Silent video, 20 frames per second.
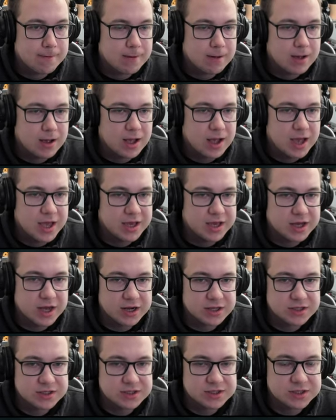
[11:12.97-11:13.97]
High
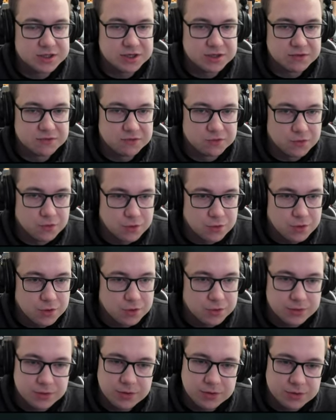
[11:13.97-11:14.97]
Card Street Full.
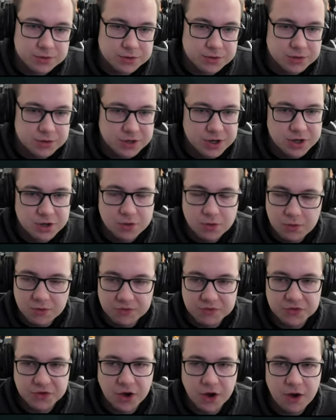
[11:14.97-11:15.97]
No, trochę
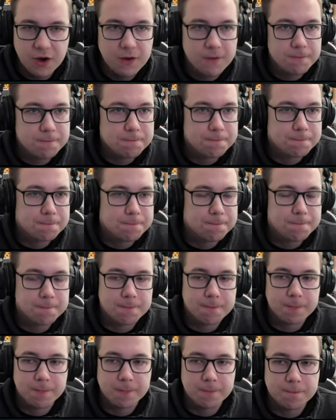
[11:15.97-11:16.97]
gówno.
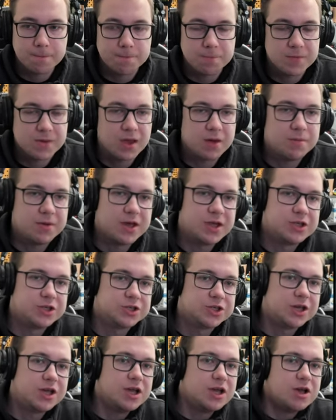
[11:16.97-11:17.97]
Niech
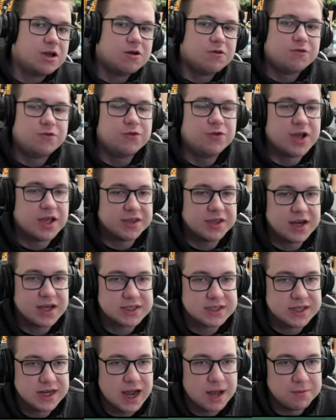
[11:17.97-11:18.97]
będzie. Fulla
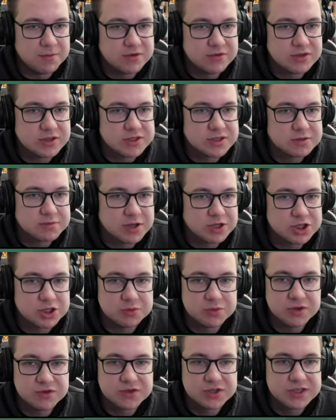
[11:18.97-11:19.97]
teraz gramy, więc
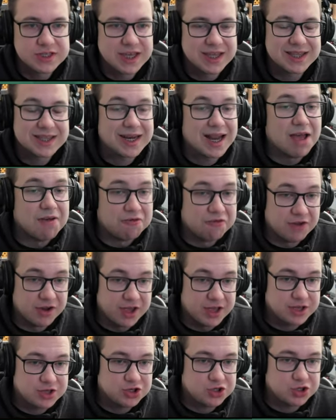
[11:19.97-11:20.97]
zobaczymy. Wszystkie
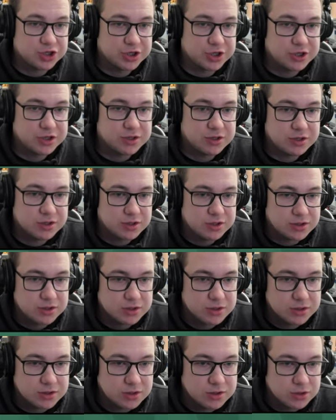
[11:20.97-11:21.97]
trefle się
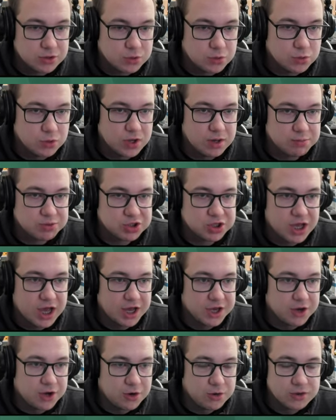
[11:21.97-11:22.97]

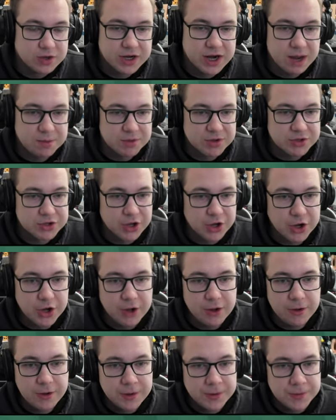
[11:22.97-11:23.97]
ulepszają. Gramy to.